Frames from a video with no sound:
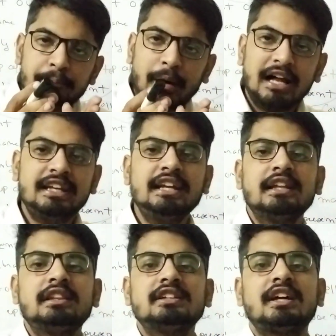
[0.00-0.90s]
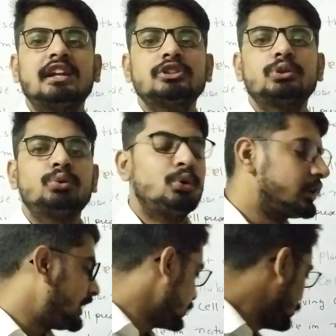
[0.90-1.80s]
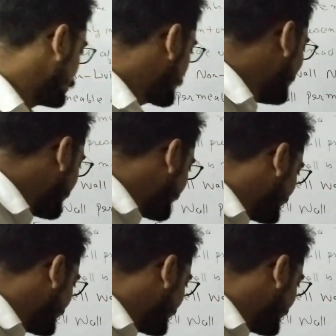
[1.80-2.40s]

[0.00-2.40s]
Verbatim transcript: पानी अंदर जाना शुरू होगा तो वो क्या